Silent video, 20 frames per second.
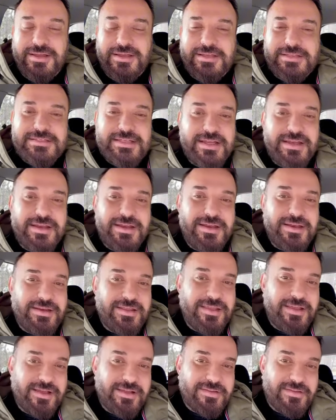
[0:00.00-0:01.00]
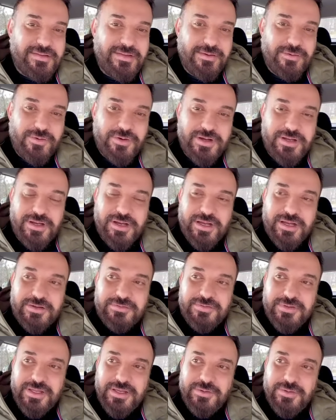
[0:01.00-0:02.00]
اذا يعطيكم
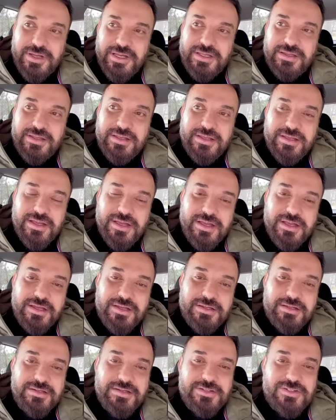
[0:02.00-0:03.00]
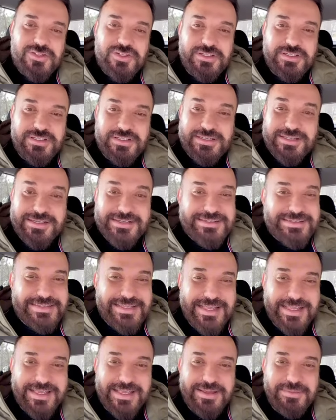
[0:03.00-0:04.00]
العافيه وهيدي نشرة
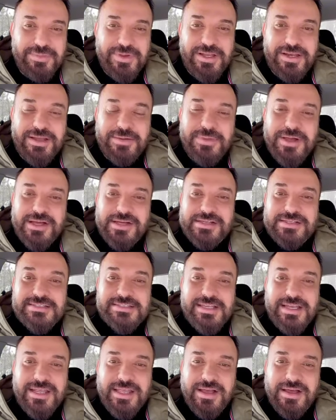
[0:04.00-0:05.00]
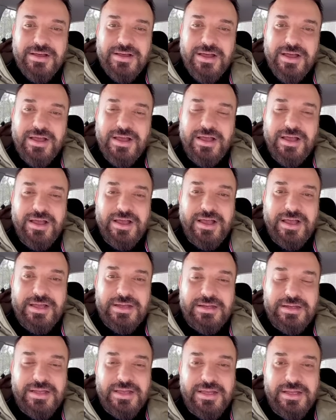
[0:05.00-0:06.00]
الطقس هيك بلمحة سريعة
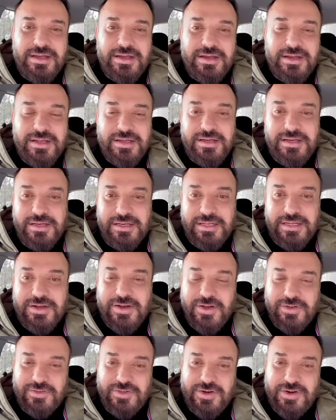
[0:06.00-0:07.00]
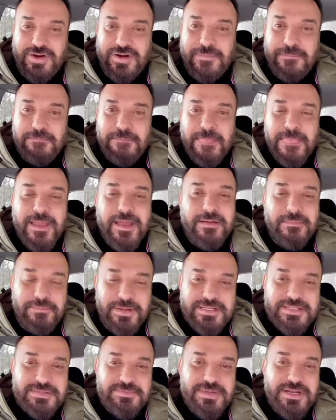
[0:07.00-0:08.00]
عن اللي ناطرنا
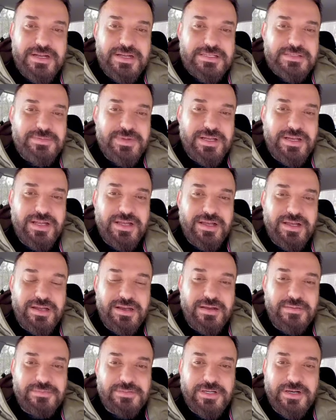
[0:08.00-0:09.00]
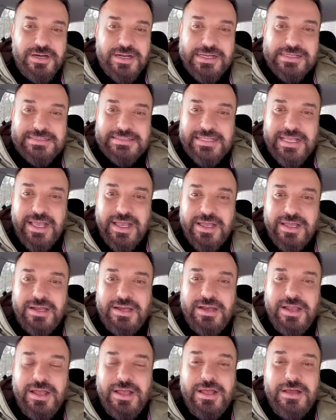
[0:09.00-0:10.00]
بس بالنسبة للأمطار على
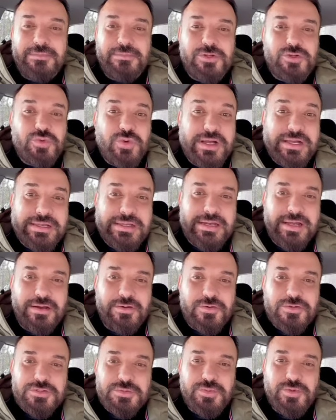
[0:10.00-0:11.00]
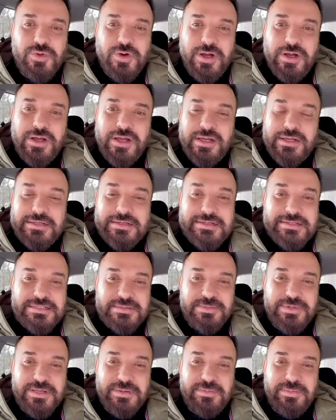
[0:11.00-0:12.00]
الساحل متوقعين هالأسبوع
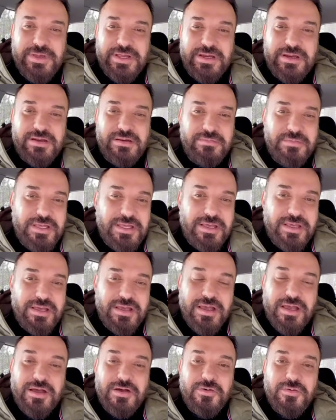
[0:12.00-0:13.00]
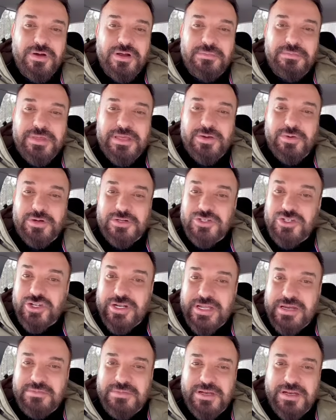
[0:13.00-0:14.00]
نسبة بين المية و120
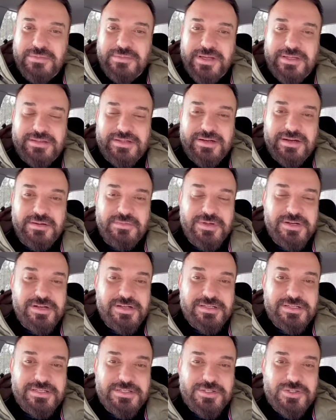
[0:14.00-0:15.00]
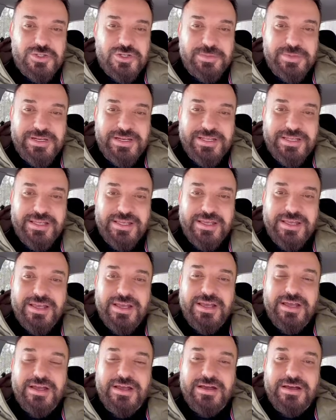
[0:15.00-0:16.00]
ملم المناطق الجبلية
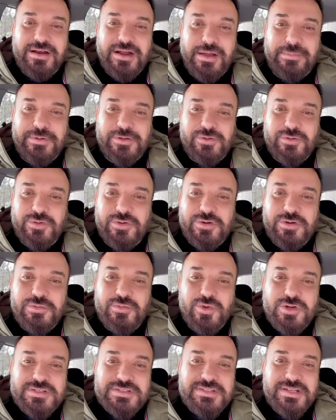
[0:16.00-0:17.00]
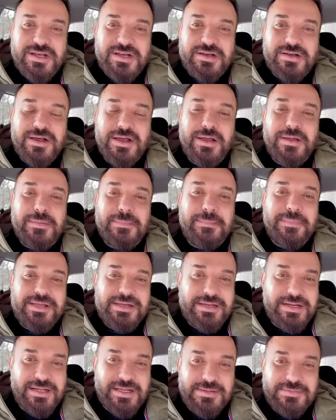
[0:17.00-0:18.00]
رح بتكون موزعة
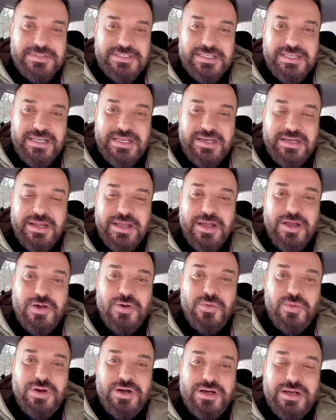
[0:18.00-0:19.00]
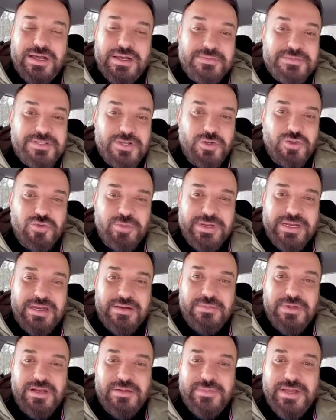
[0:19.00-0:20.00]
بين ال 50 و 85
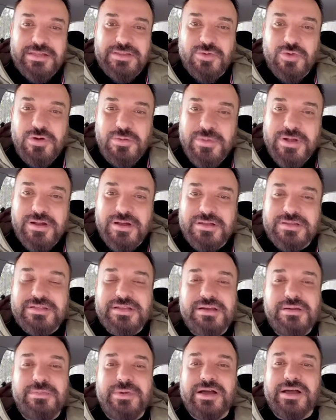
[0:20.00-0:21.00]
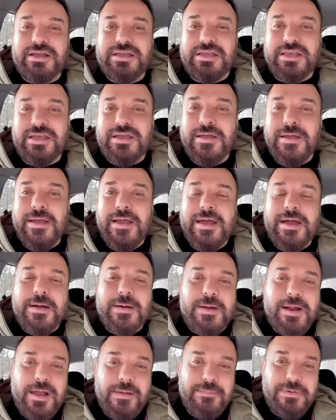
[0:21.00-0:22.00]
ملم والمناطق البقعية
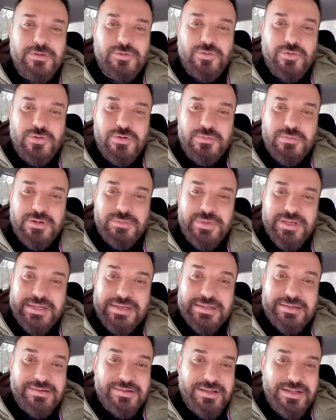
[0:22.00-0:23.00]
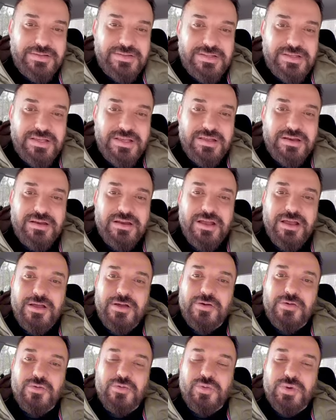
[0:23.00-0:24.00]
رح بتكون ما بين ال 30
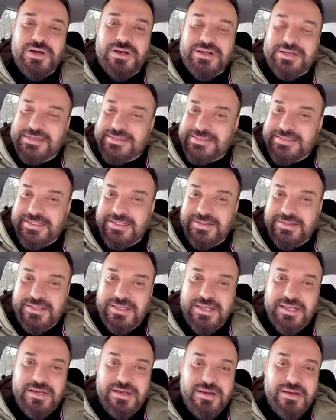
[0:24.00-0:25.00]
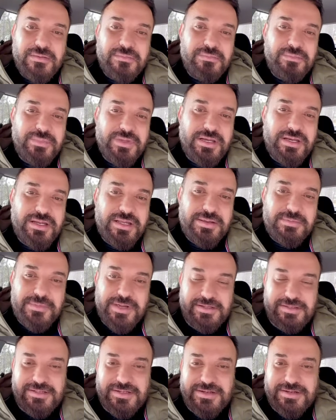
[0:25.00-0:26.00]
و 60
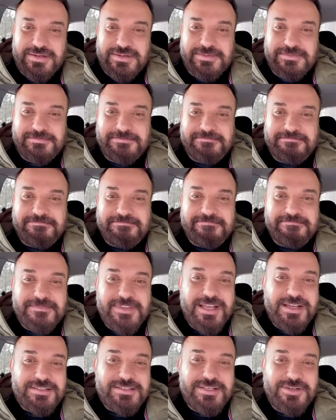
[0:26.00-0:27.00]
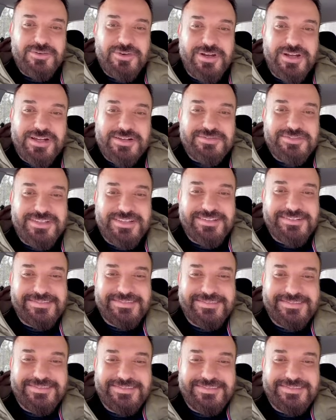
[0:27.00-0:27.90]
ملم يعطيكم العافية